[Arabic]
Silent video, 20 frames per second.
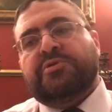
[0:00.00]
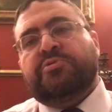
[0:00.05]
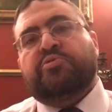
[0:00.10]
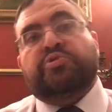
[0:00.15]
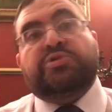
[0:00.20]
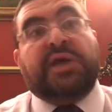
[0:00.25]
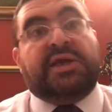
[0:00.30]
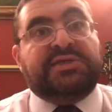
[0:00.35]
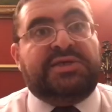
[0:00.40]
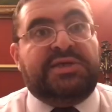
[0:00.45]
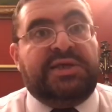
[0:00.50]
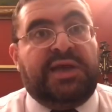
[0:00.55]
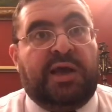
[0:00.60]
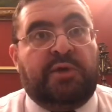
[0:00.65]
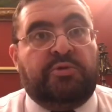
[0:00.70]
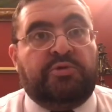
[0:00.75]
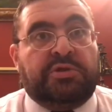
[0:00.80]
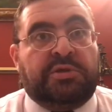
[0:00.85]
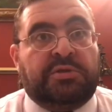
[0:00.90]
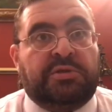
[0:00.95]
وده كتير
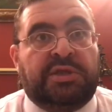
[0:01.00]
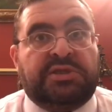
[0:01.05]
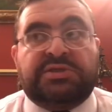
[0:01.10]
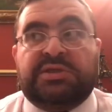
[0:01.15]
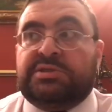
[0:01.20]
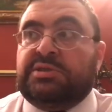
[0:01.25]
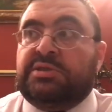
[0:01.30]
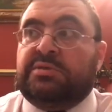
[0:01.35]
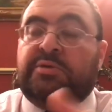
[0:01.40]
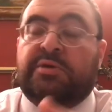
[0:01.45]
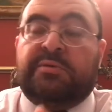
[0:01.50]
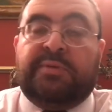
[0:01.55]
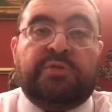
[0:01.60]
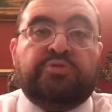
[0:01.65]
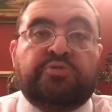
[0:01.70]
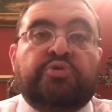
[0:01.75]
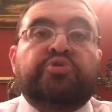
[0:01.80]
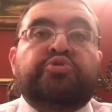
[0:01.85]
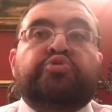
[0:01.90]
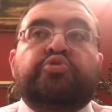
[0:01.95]
قوي ناس كتير
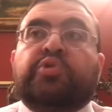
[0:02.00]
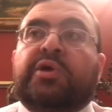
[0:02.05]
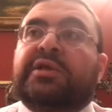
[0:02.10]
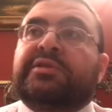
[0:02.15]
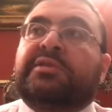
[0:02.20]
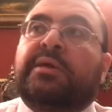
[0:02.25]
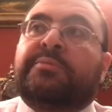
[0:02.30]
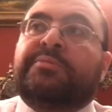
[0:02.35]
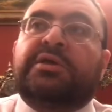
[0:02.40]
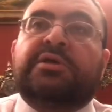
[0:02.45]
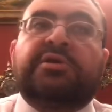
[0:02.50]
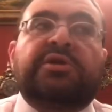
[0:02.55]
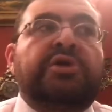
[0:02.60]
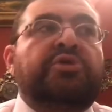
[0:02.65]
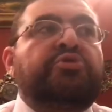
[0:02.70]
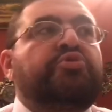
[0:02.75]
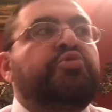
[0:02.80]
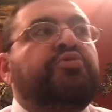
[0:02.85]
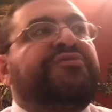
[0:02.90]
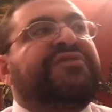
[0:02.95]
بيبعتوا انتوا كدابين
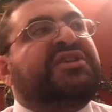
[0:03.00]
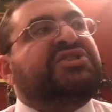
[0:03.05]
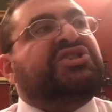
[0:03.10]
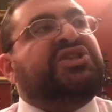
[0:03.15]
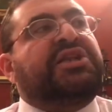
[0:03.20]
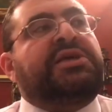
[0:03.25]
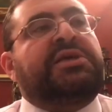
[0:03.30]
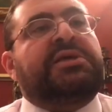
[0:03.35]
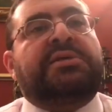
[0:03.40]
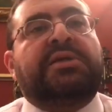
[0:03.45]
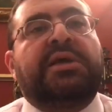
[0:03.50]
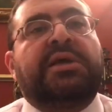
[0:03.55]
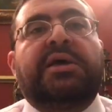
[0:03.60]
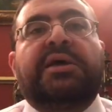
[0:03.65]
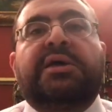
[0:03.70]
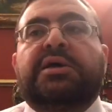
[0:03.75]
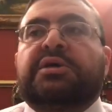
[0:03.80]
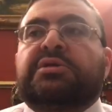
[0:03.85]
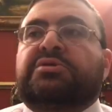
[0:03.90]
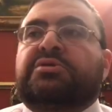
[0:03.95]
انتوا فاشلين
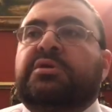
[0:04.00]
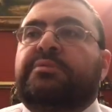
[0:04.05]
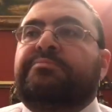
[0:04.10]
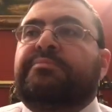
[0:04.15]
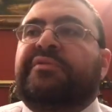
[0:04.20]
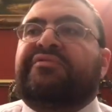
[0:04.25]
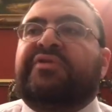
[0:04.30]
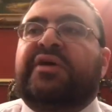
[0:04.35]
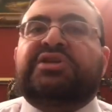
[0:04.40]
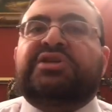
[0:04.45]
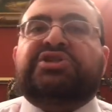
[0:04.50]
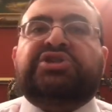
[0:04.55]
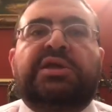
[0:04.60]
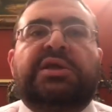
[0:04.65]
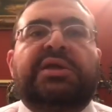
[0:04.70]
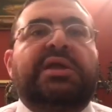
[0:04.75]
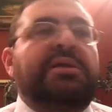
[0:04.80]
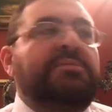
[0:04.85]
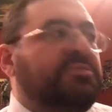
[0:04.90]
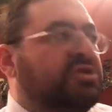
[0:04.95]
الطب
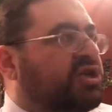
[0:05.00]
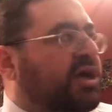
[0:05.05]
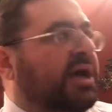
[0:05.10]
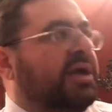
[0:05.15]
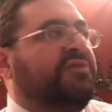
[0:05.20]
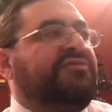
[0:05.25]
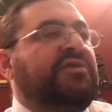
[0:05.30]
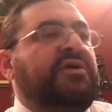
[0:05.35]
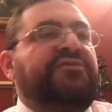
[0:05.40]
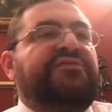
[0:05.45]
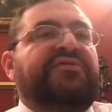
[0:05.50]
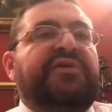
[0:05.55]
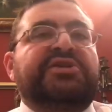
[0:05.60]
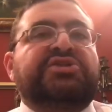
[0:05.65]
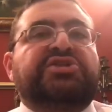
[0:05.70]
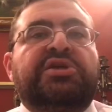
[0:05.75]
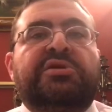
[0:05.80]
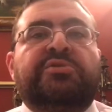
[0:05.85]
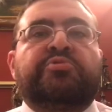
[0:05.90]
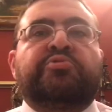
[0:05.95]
فاشل اللي مش عارف ايه
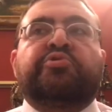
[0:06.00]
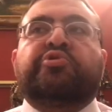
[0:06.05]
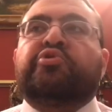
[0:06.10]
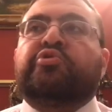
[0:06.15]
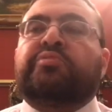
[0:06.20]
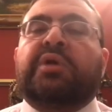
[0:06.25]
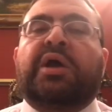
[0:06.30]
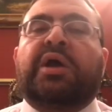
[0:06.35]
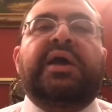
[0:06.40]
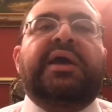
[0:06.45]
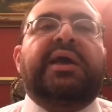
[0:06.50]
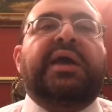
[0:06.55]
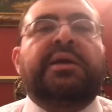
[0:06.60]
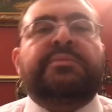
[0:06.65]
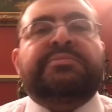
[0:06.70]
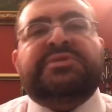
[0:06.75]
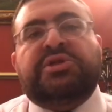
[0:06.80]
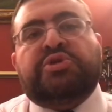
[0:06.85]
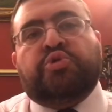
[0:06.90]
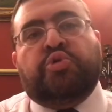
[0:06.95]
فاشل ويقوم رايح جايب
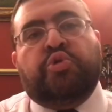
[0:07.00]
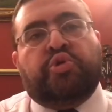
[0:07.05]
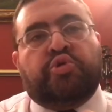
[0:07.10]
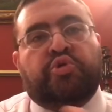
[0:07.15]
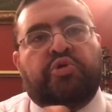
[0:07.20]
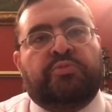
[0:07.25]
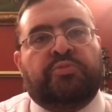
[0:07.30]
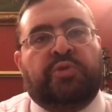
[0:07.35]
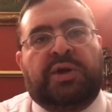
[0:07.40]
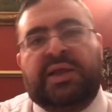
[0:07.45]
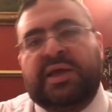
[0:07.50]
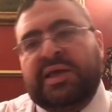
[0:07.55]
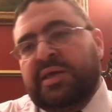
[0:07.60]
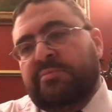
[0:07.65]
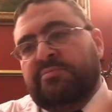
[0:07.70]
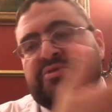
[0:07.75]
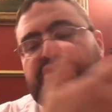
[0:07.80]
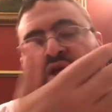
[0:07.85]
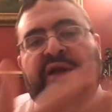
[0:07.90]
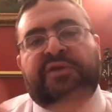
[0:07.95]
زيت كركم ولا يجيب
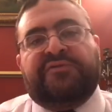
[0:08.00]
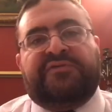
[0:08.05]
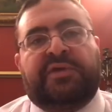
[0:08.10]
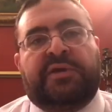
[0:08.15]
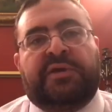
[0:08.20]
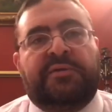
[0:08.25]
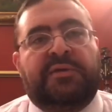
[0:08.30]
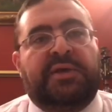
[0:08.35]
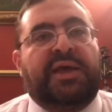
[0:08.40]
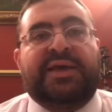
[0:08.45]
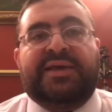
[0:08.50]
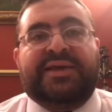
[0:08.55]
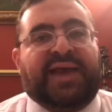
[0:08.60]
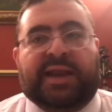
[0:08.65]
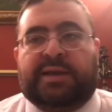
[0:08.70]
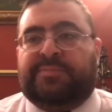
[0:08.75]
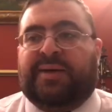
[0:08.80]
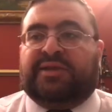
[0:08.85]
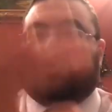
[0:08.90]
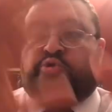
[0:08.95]
مش عارف ايه
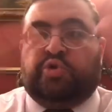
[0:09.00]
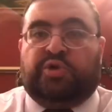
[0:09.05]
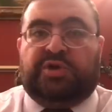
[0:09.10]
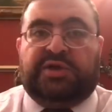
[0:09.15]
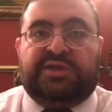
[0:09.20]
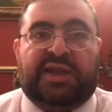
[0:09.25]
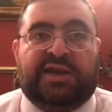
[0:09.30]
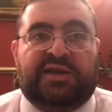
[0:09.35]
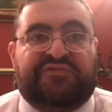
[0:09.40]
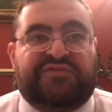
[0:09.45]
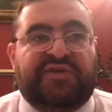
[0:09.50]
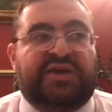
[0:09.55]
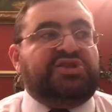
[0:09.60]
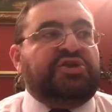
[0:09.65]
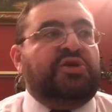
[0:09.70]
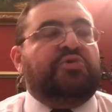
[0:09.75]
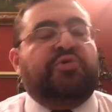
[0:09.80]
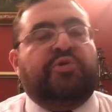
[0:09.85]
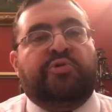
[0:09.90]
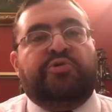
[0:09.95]
يعني بعد كل ده اللي
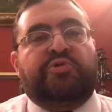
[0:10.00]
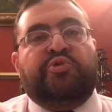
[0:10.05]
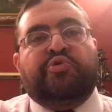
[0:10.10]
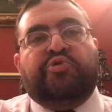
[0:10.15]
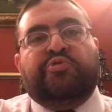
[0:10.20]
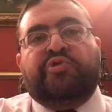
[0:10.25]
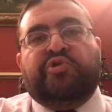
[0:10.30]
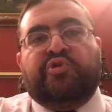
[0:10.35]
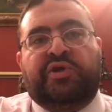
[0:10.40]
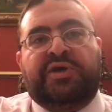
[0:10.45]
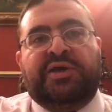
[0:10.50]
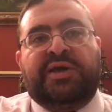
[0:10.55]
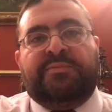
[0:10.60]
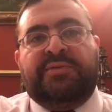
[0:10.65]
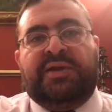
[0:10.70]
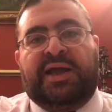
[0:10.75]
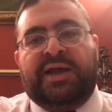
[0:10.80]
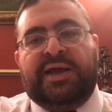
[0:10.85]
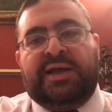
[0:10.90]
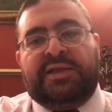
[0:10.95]
فاشل هو يروح
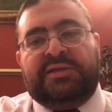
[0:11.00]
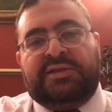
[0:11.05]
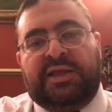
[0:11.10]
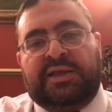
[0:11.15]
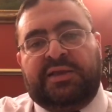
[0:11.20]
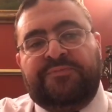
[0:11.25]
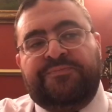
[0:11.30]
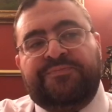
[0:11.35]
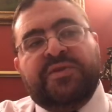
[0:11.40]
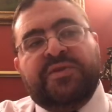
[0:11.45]
يعمل حاجات تانية